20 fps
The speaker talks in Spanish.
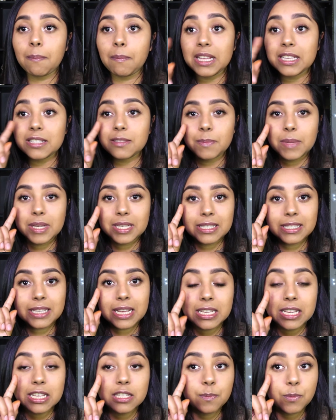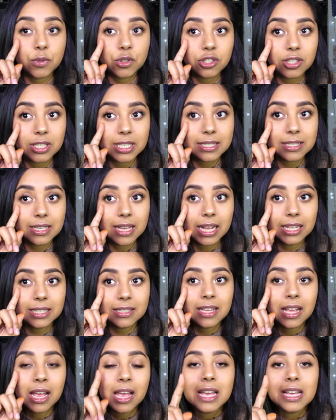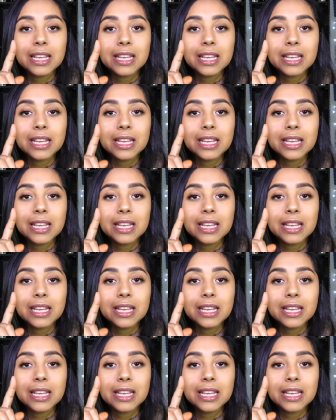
mis pestañas postizas